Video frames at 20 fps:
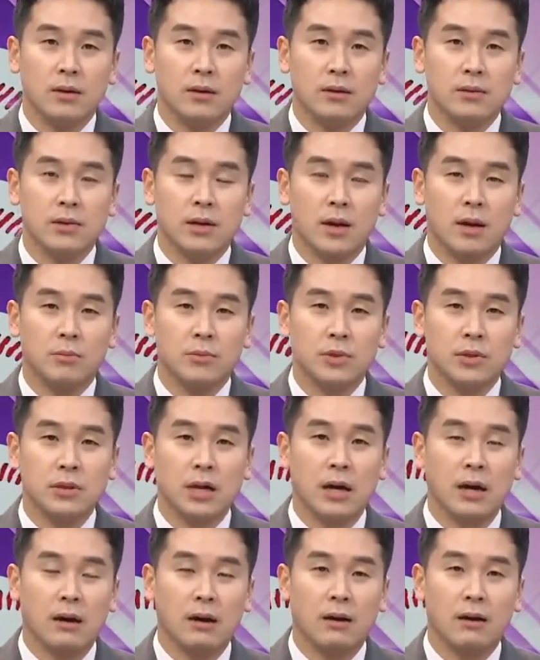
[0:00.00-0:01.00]
사람들
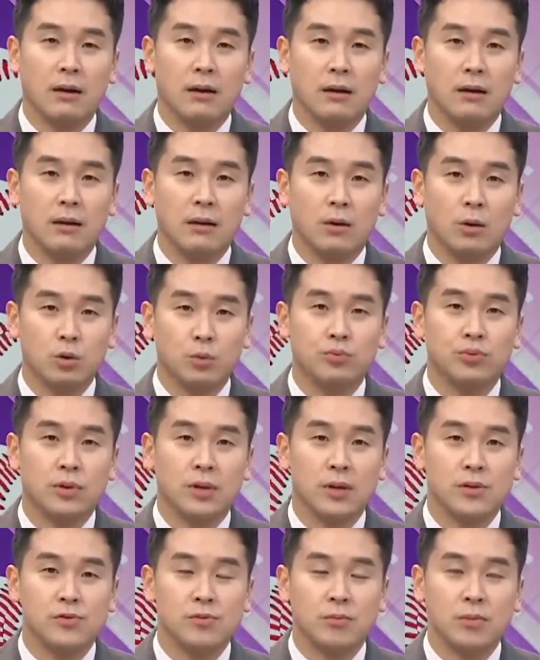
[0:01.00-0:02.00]
다 컷오프를
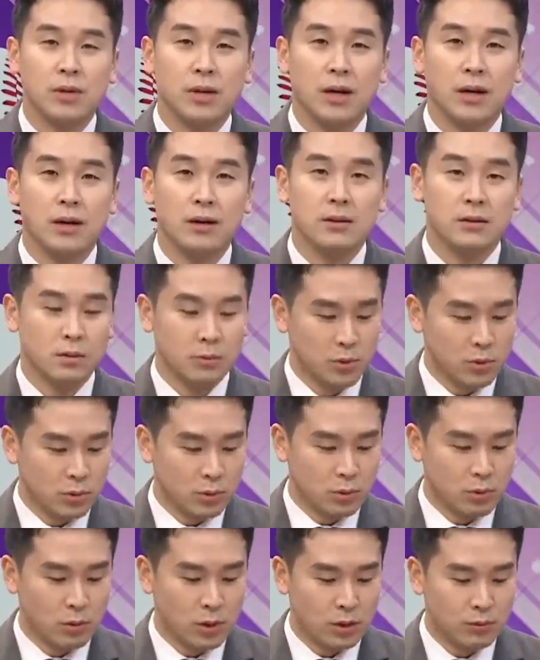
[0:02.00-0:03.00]
했습니다.
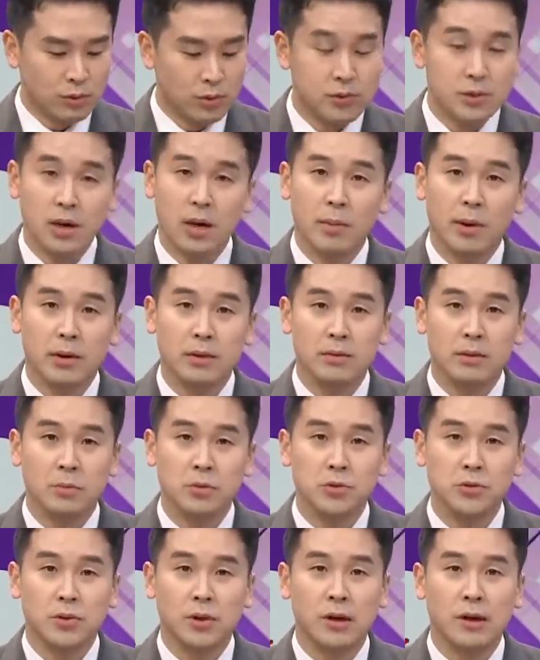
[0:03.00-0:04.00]
김영호 공관위원장의 발언
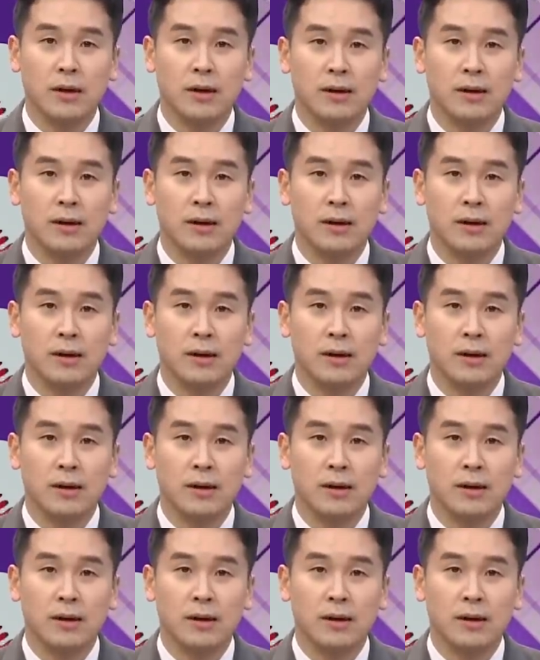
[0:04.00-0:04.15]
들어보시죠.